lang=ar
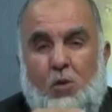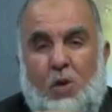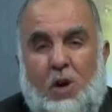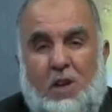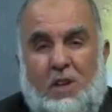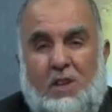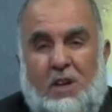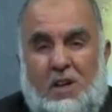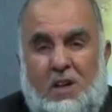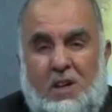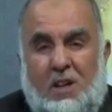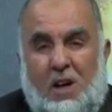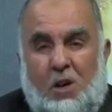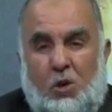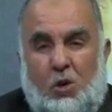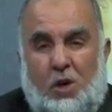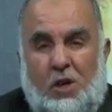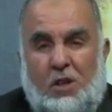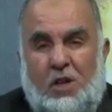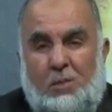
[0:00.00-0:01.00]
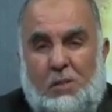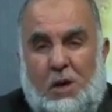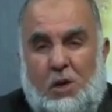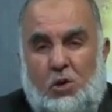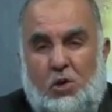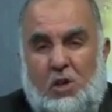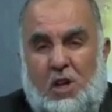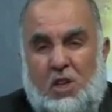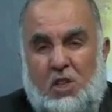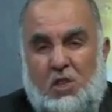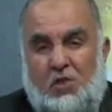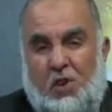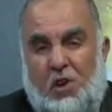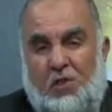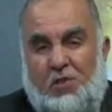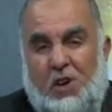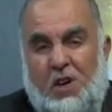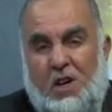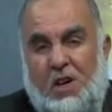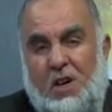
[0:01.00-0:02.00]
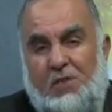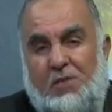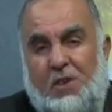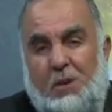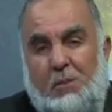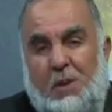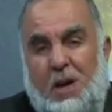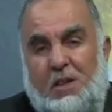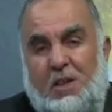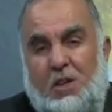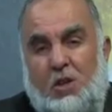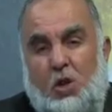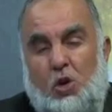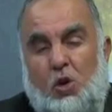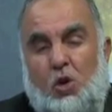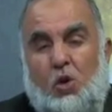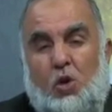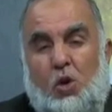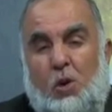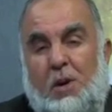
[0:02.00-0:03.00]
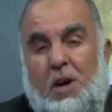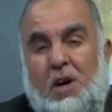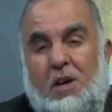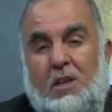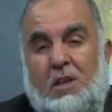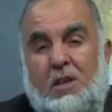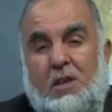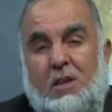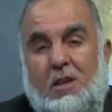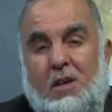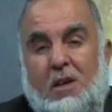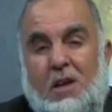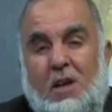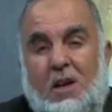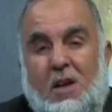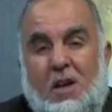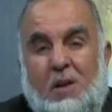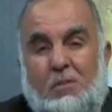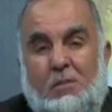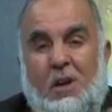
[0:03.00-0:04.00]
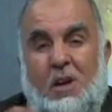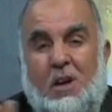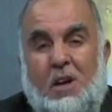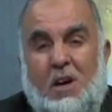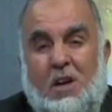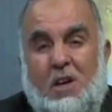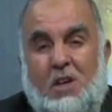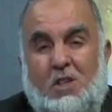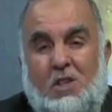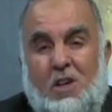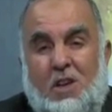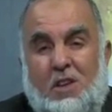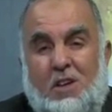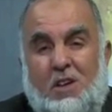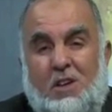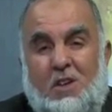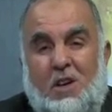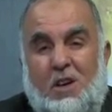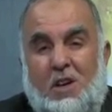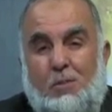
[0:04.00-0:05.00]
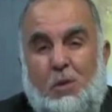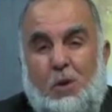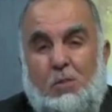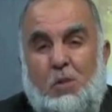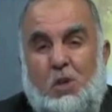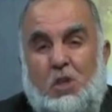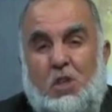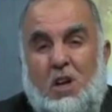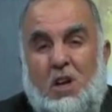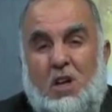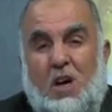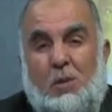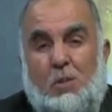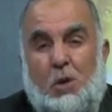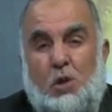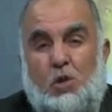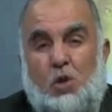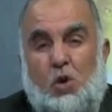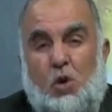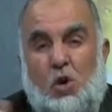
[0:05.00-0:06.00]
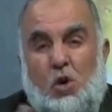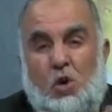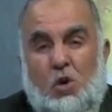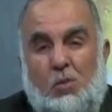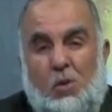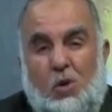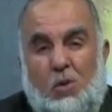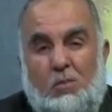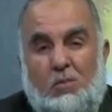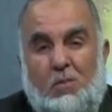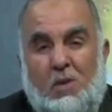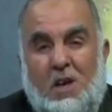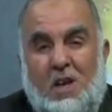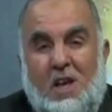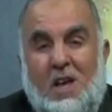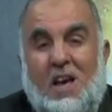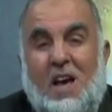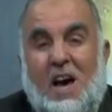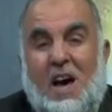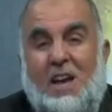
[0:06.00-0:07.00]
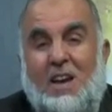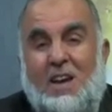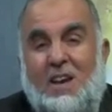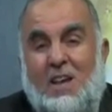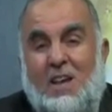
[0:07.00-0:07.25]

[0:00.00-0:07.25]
ولذلك نحن عندما ندرس في الفقه في مادة العقوبات بنناقش قضية اللي بنبش القبر شو حكمه هل